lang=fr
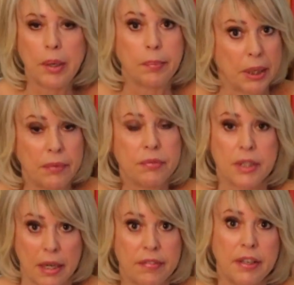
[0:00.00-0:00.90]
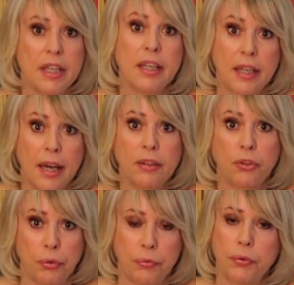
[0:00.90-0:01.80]
et eh bien vous avez
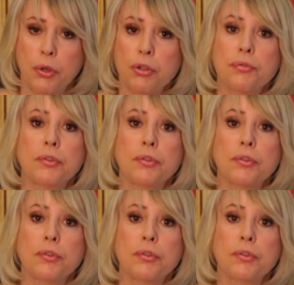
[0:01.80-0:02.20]
quatre forces